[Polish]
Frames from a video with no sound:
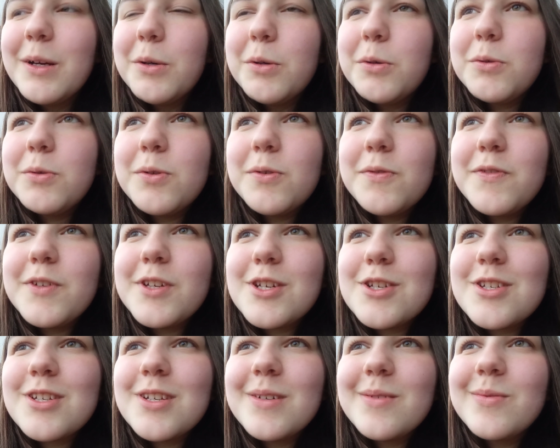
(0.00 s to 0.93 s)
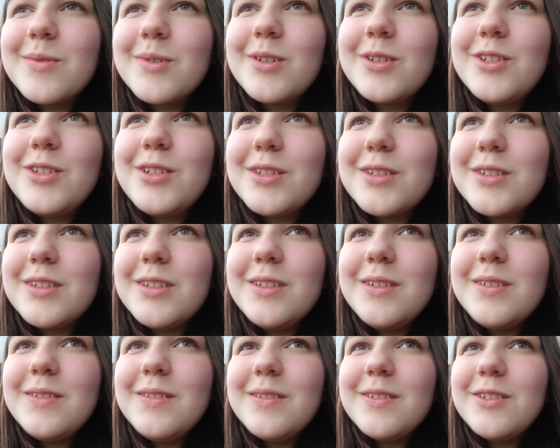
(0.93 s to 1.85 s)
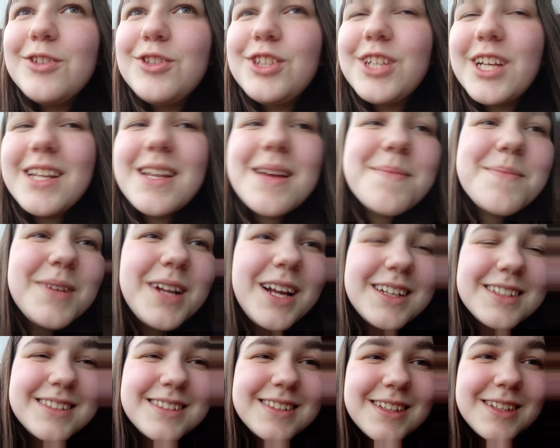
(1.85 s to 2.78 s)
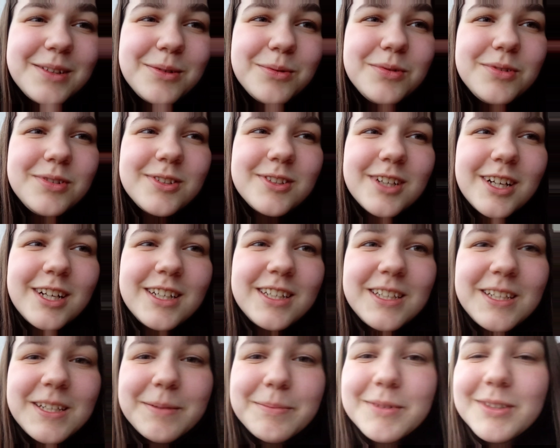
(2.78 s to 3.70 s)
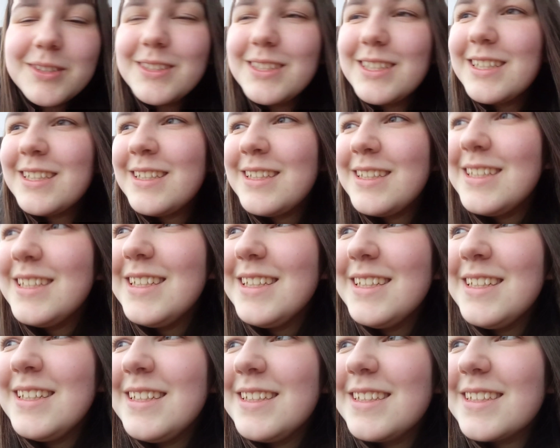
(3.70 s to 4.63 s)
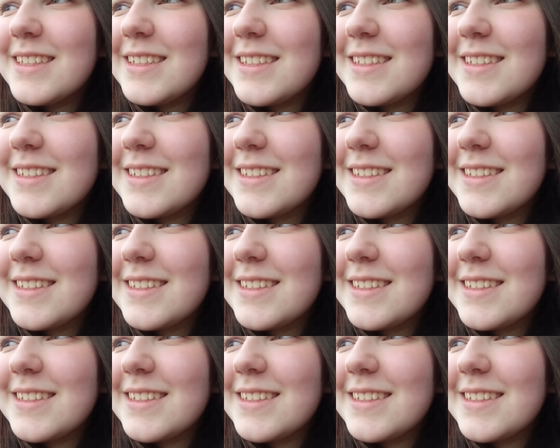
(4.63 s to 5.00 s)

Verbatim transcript: Również na urodziny, 17 już, ale nie moje, e,